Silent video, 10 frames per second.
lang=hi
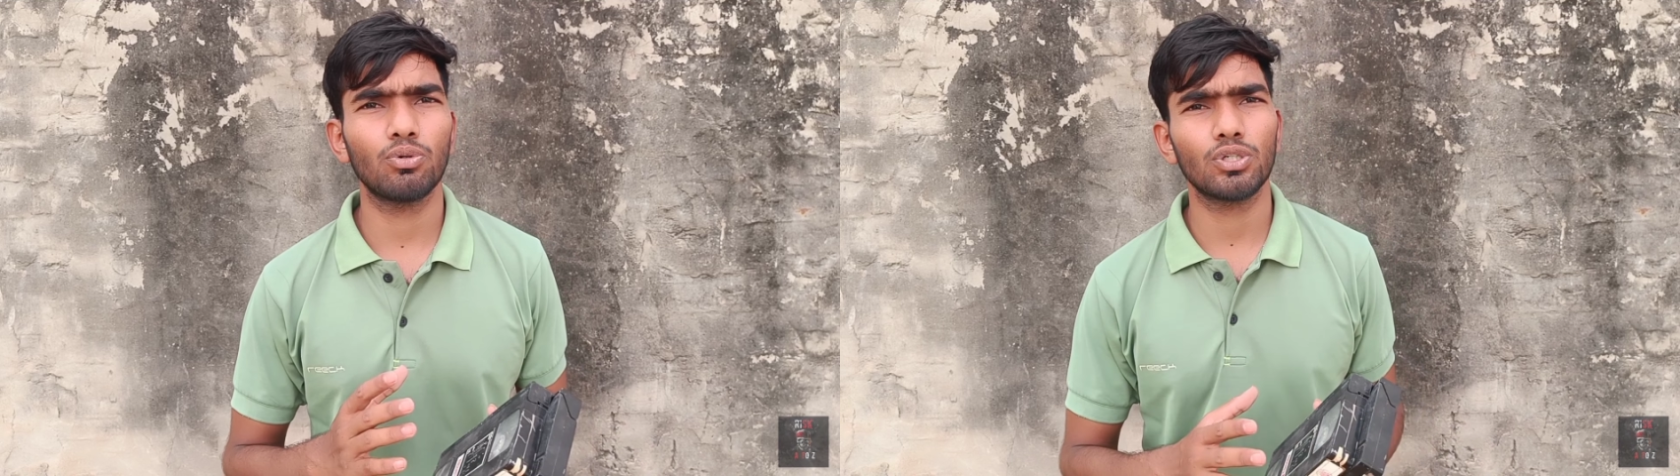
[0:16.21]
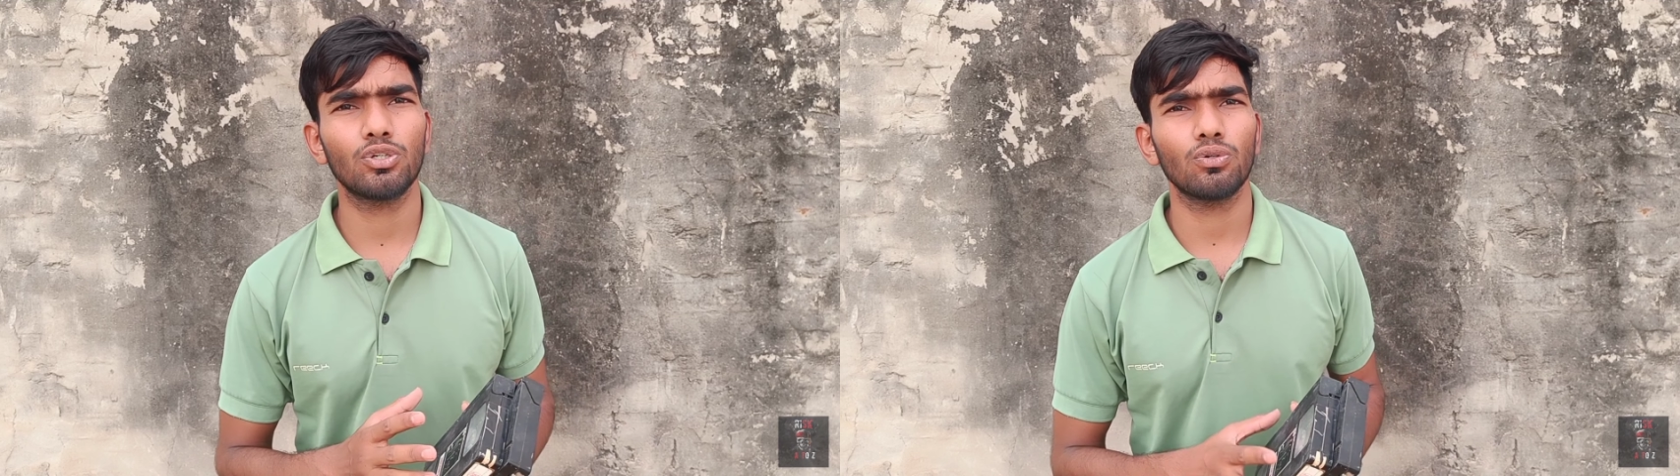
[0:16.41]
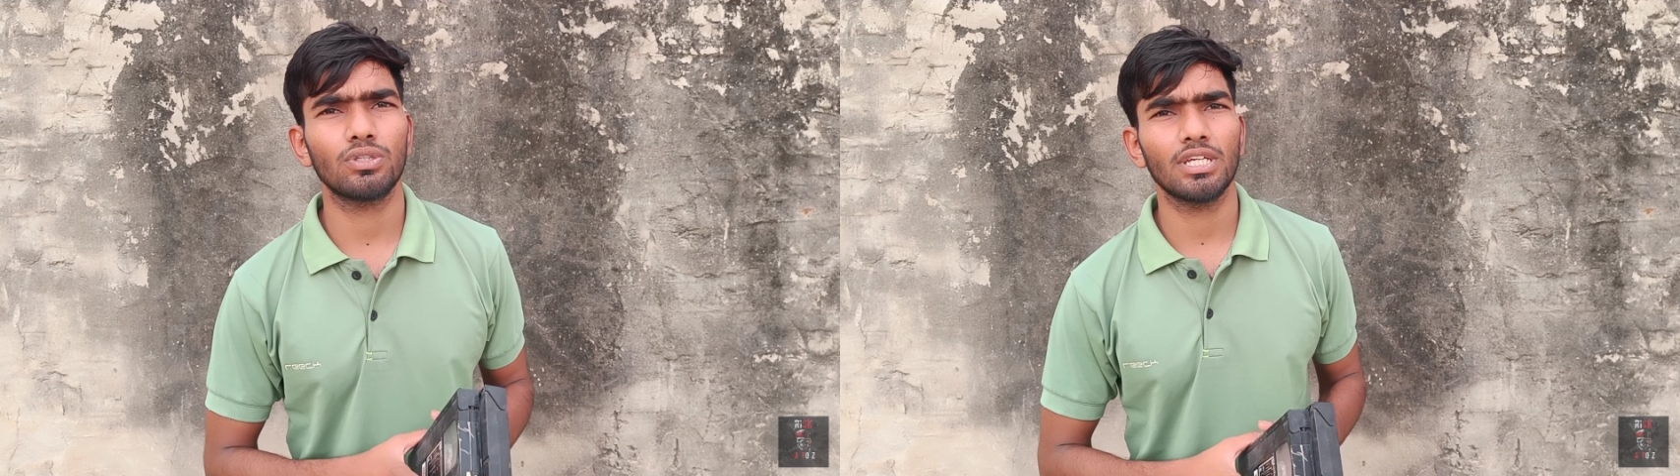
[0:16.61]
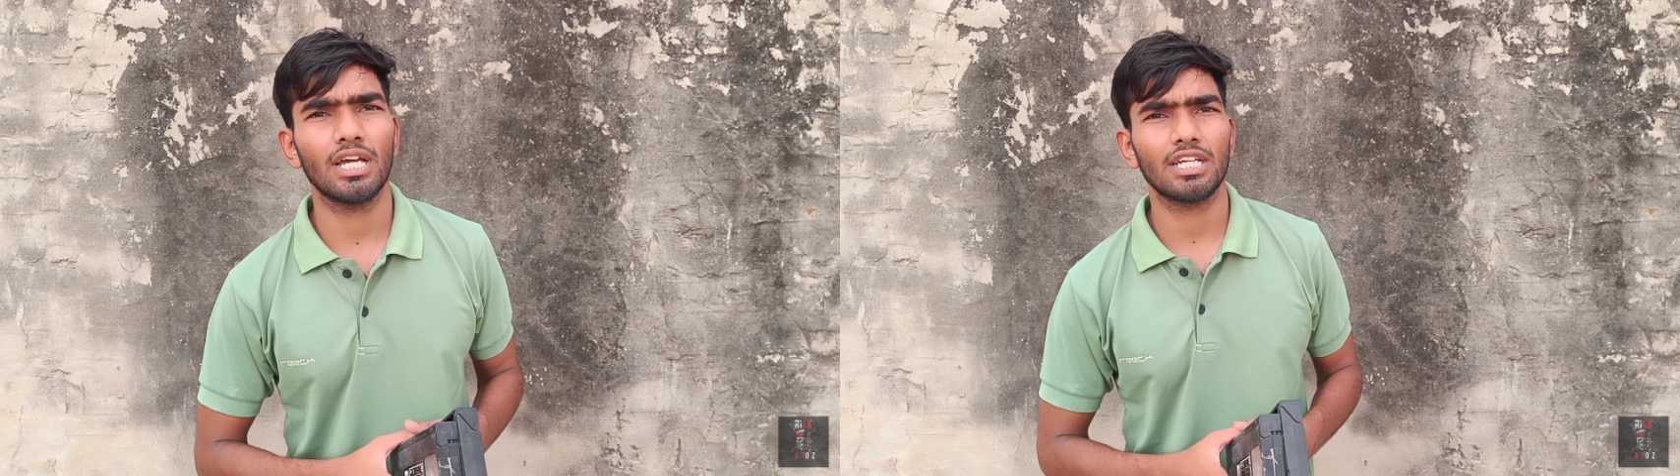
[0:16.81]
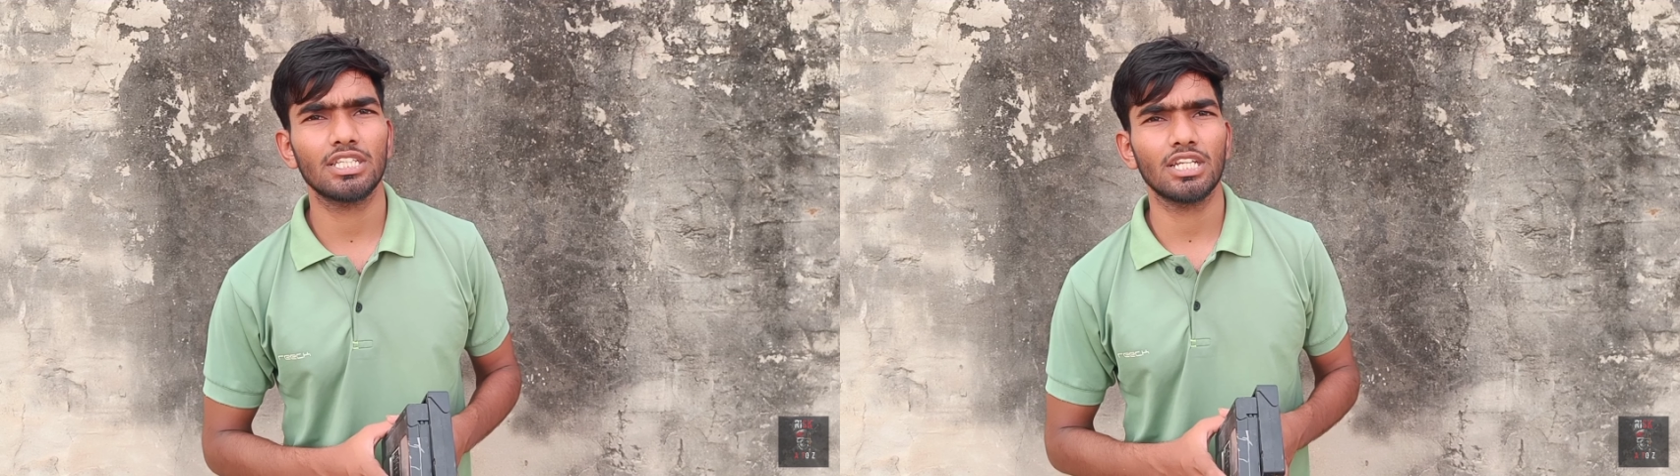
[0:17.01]
फुट की होती
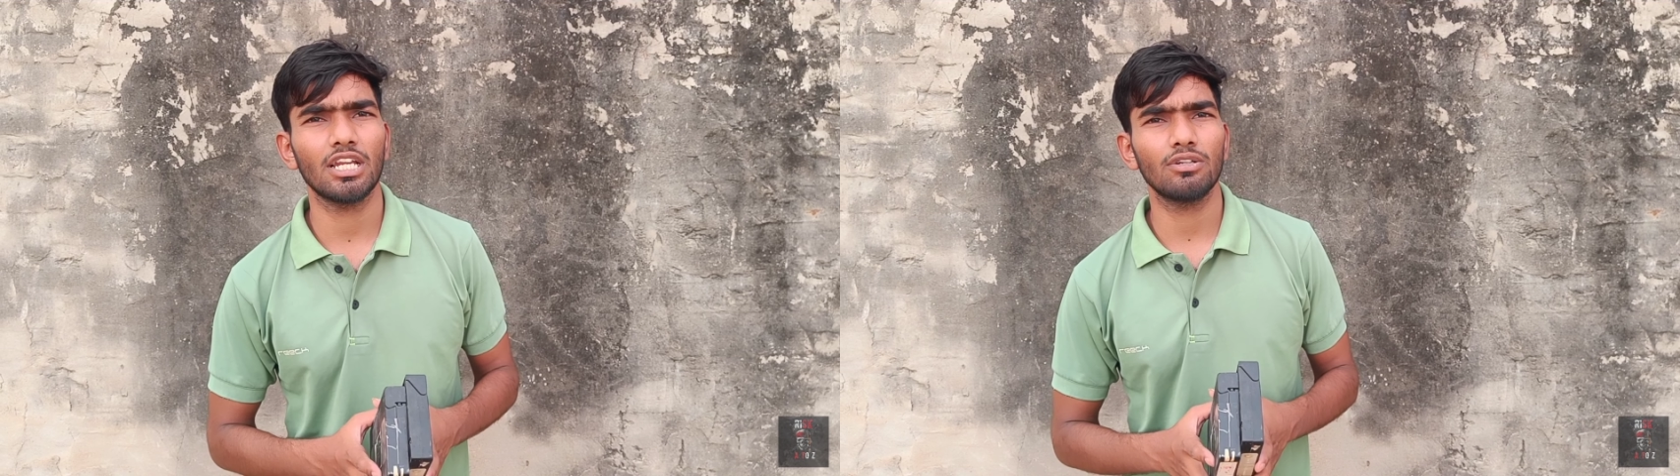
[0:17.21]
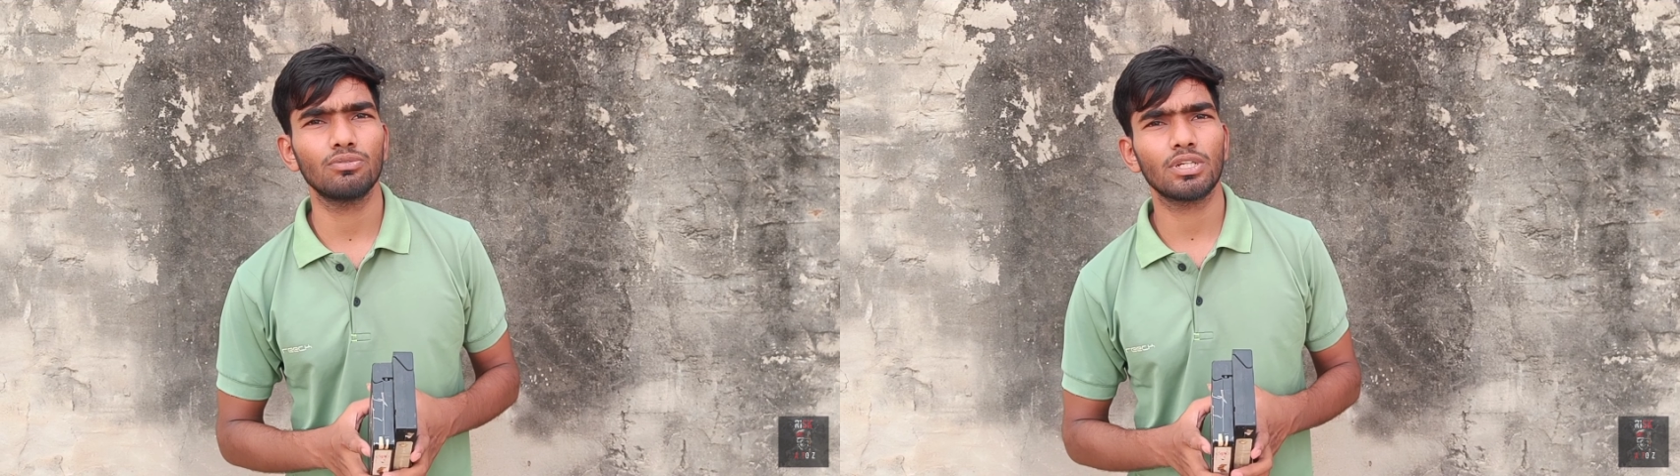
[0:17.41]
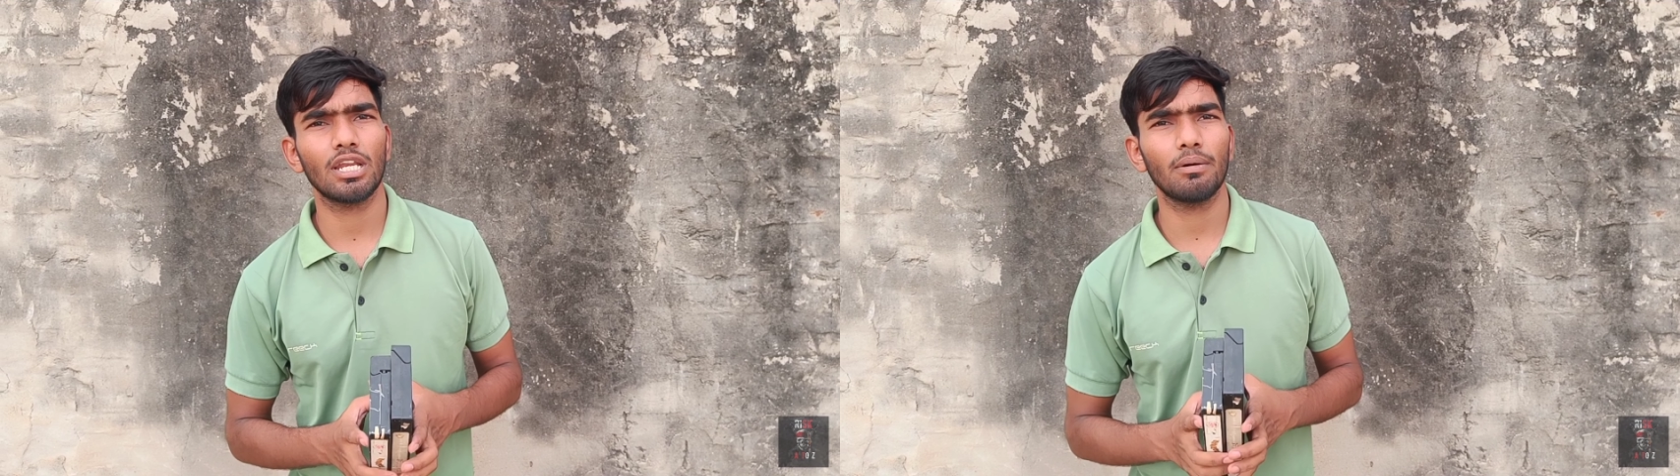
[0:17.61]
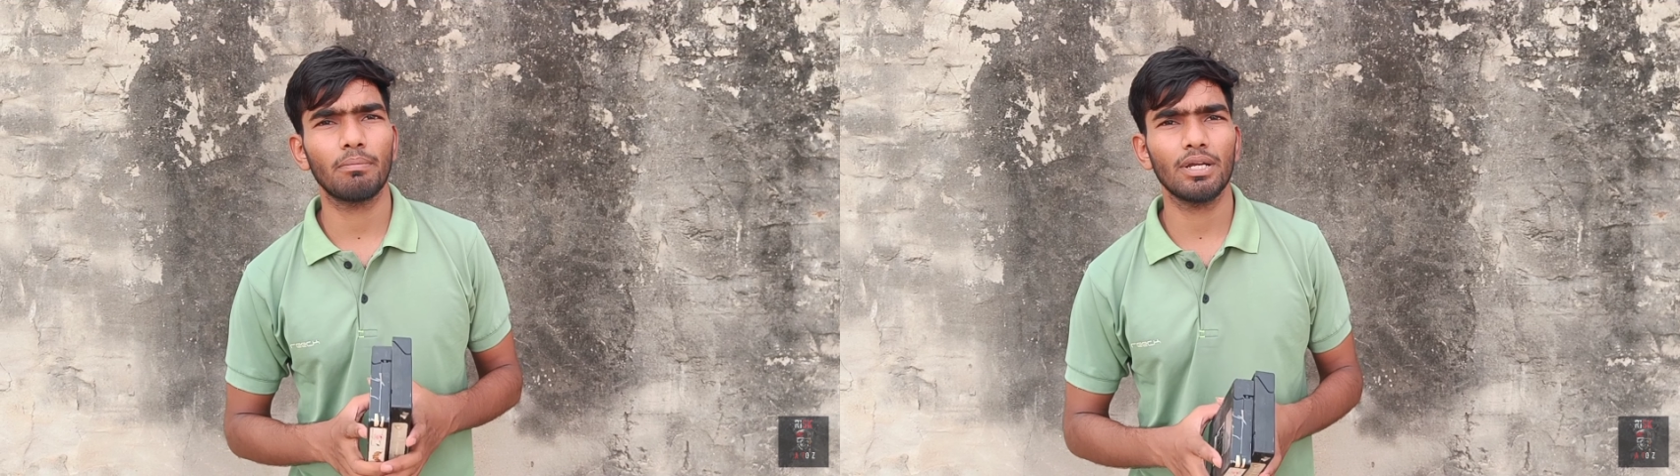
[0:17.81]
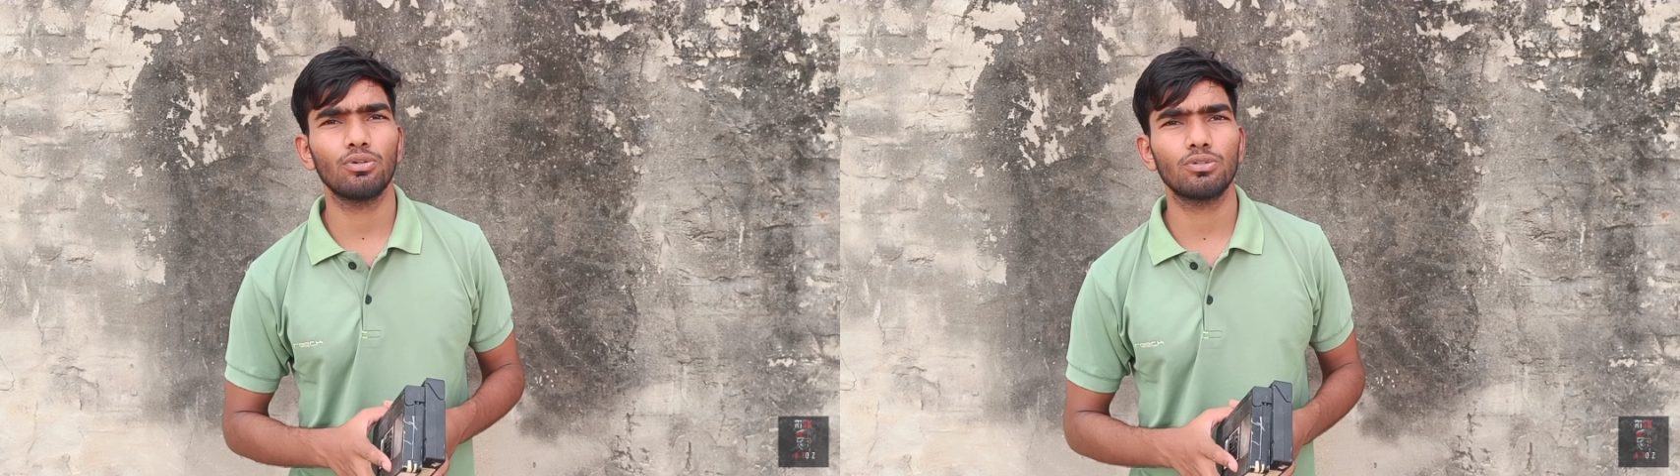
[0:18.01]
है कितनी इनकी
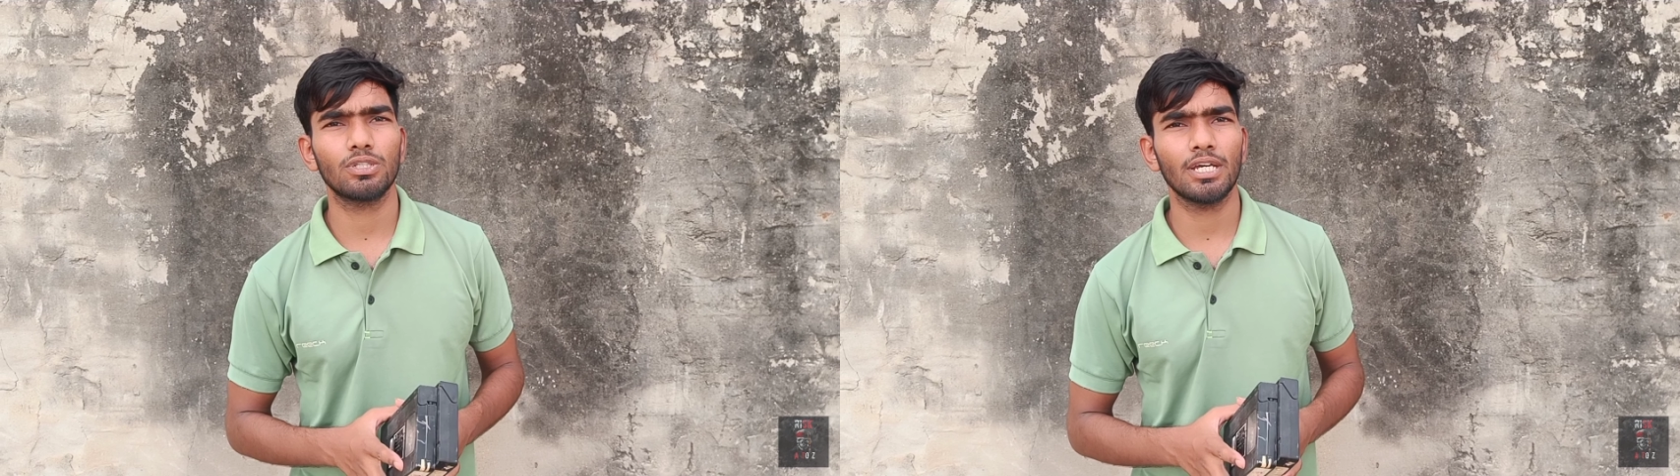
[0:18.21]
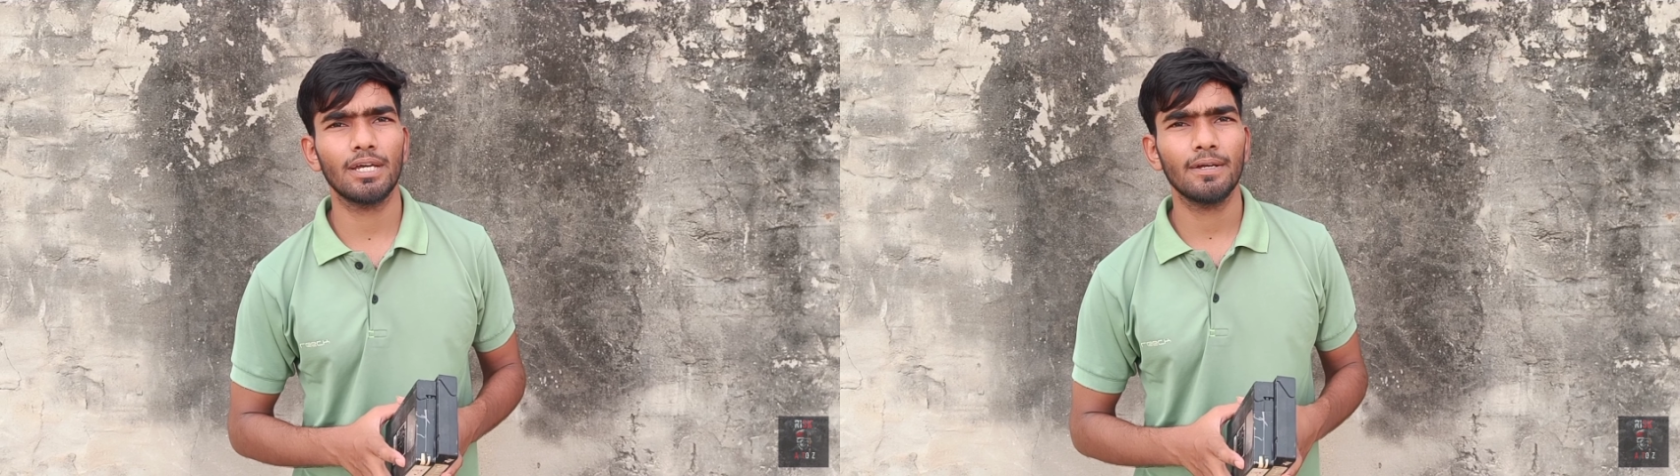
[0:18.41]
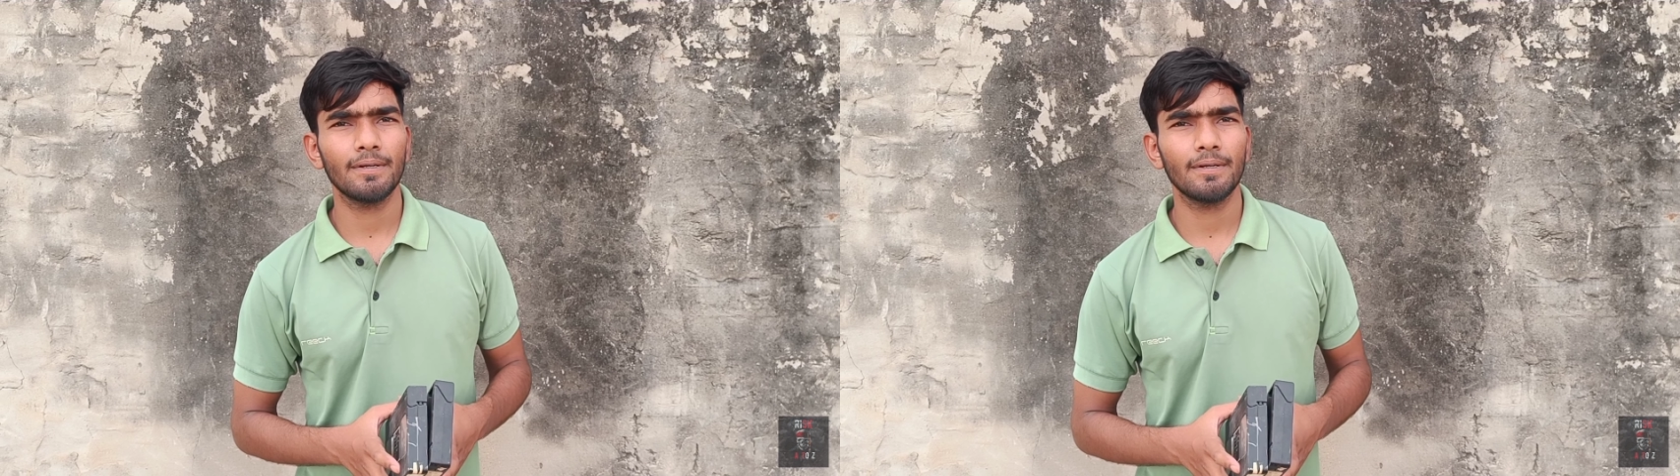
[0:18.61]
लंबाई होती है